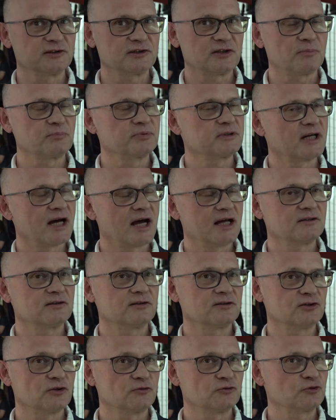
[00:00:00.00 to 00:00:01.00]
stopnia
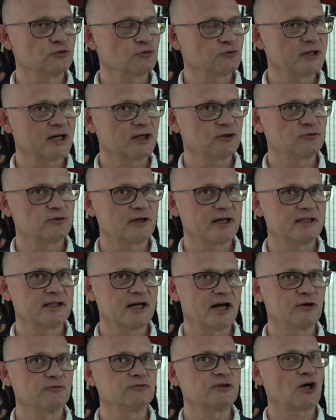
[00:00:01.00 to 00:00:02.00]
to są studia, które
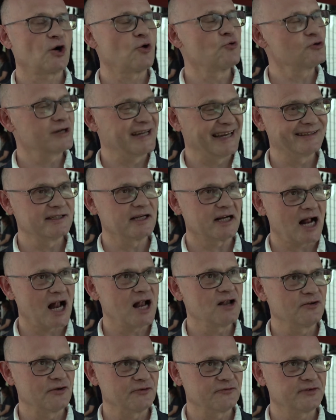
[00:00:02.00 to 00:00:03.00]
dają taką
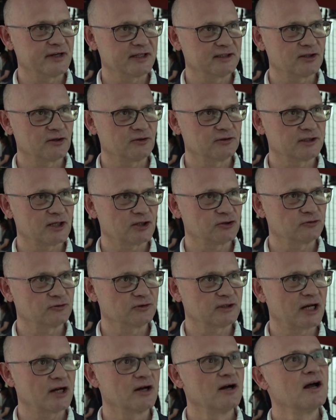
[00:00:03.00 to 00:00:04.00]
generalną wiedzę o
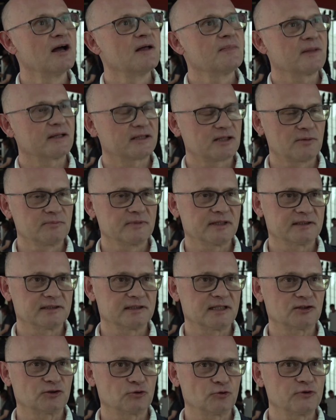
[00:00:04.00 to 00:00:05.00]
zarządzaniu.
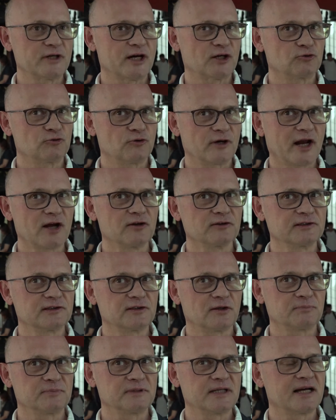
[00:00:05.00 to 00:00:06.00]
Natomiast na studiach drugiego
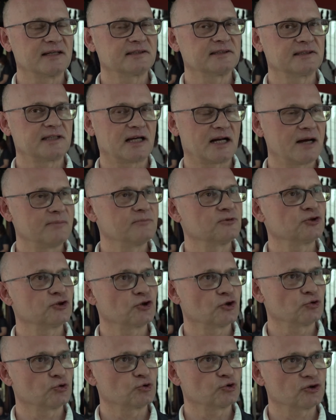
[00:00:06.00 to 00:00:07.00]
stopnia staramy
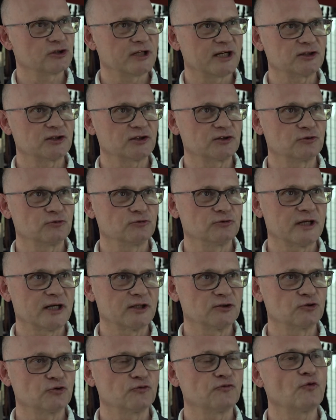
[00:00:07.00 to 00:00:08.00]
się już naszych
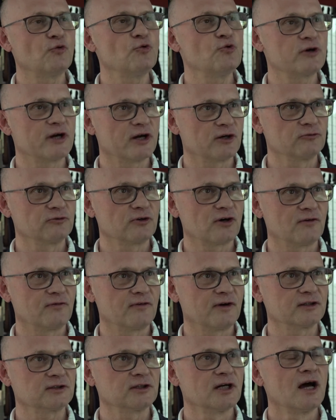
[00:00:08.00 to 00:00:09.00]
studentów
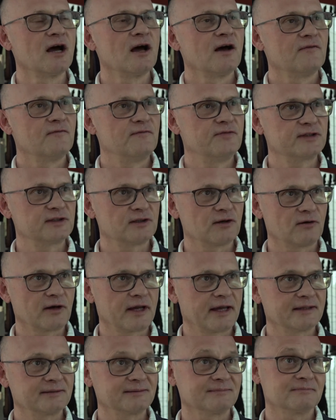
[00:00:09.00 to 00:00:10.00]
ukierunkować
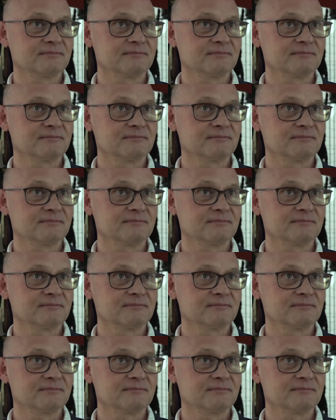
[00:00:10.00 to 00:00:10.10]
wysokie